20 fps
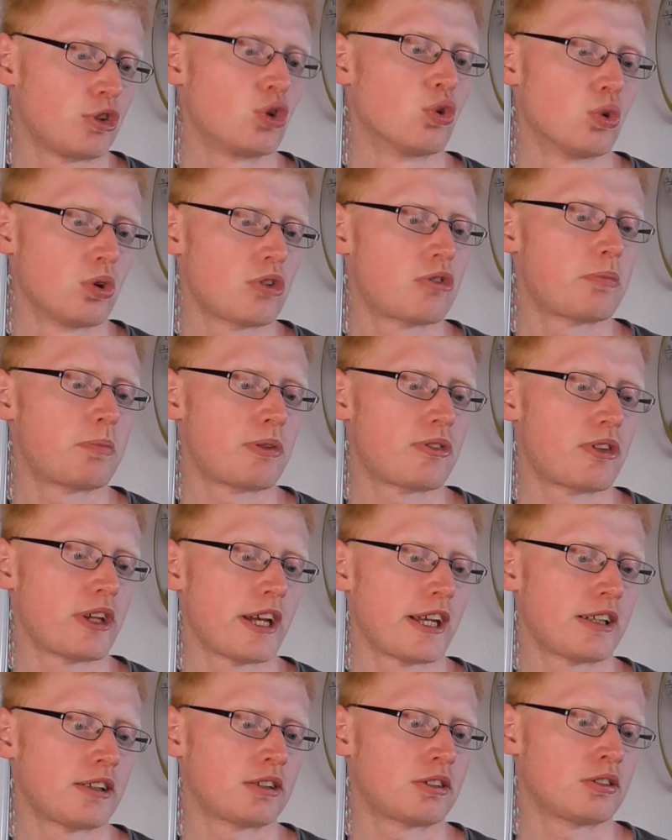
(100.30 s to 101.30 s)

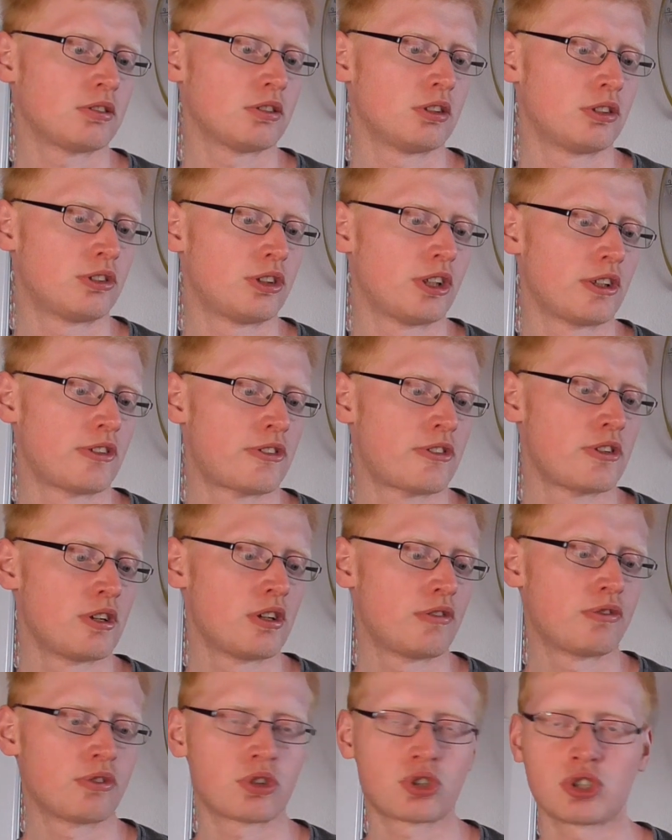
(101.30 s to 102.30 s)
geruchsbeseitigter
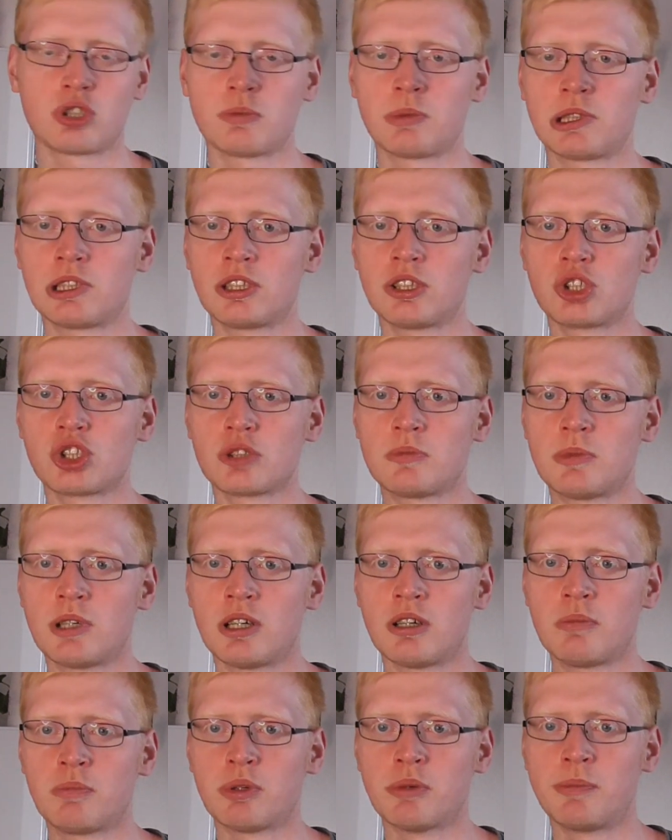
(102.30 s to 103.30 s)
Textilerfrischer, ob ihr den schon
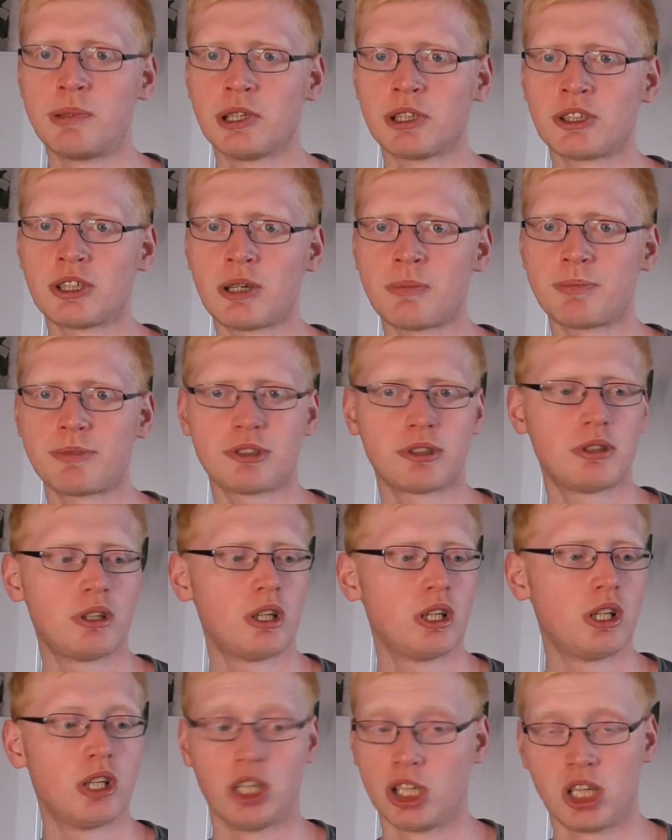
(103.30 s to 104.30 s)
mal probiert habt.
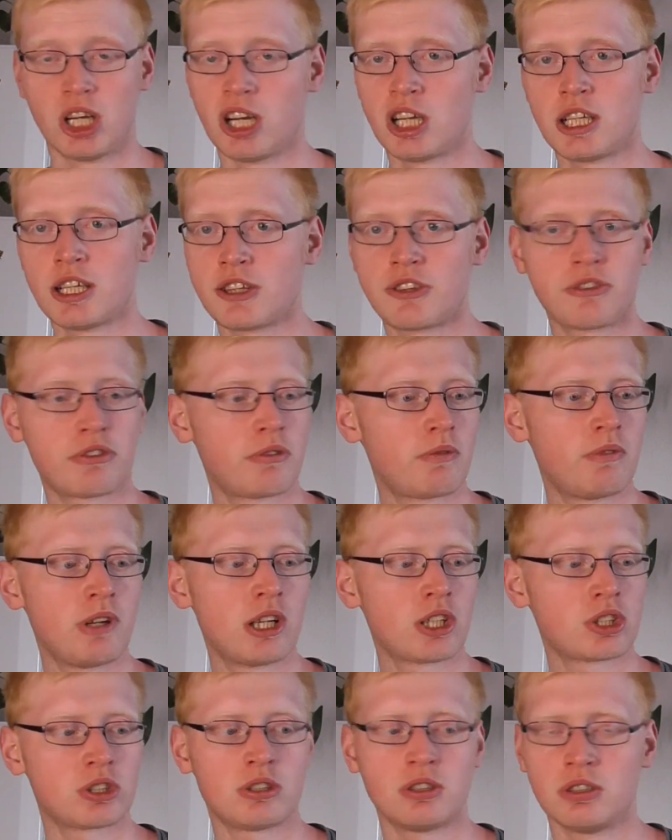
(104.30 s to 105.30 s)
Egal jetzt von
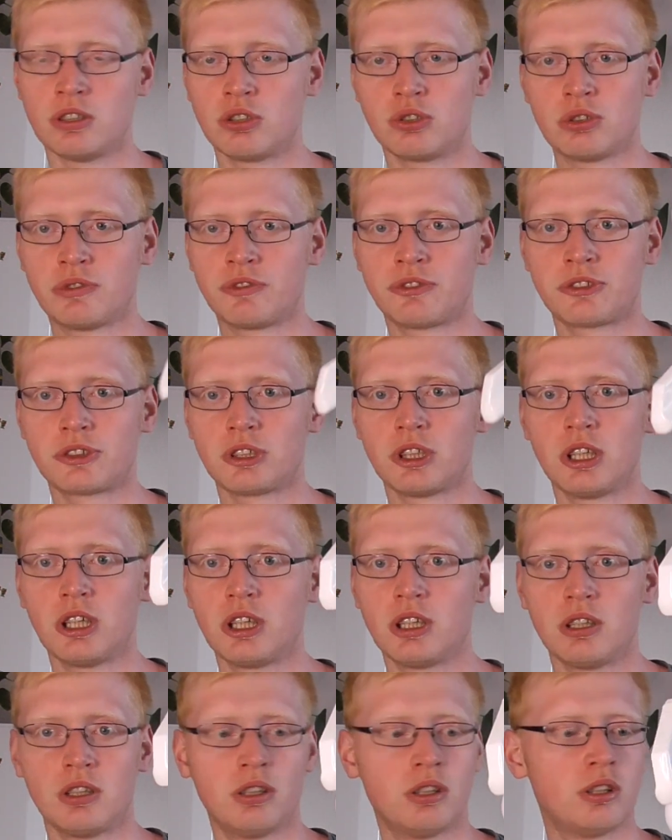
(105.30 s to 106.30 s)
welcher äh,
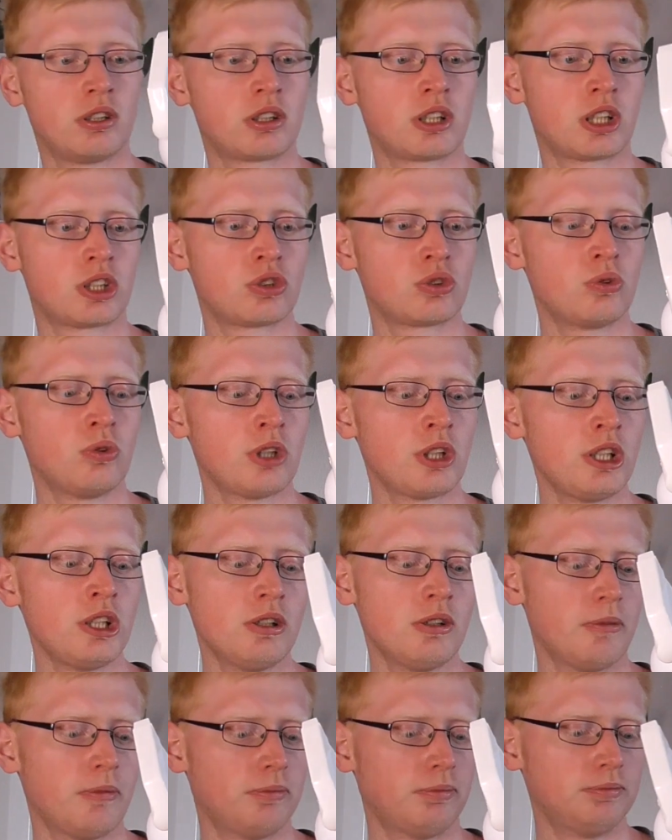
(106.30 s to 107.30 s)

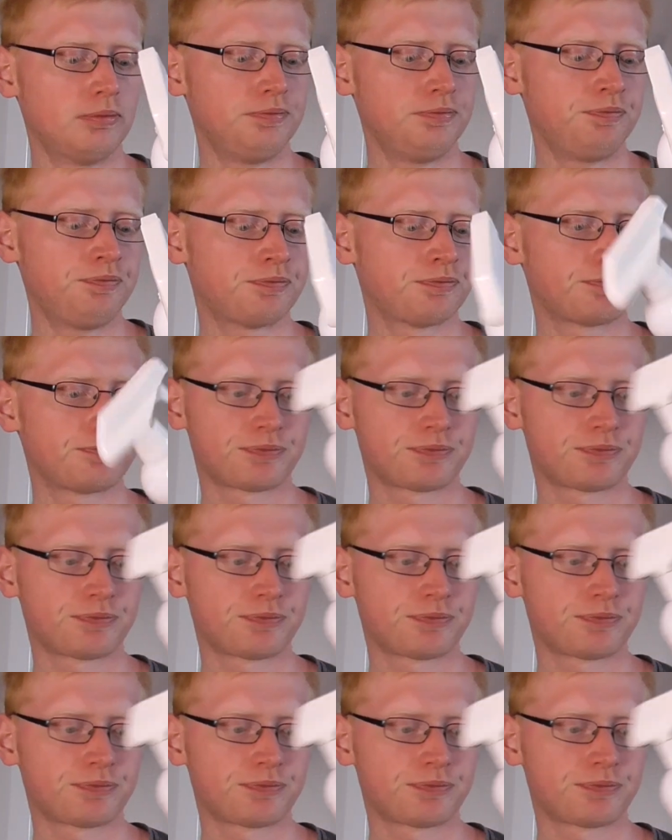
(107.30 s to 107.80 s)
Duftkategorie. Äh,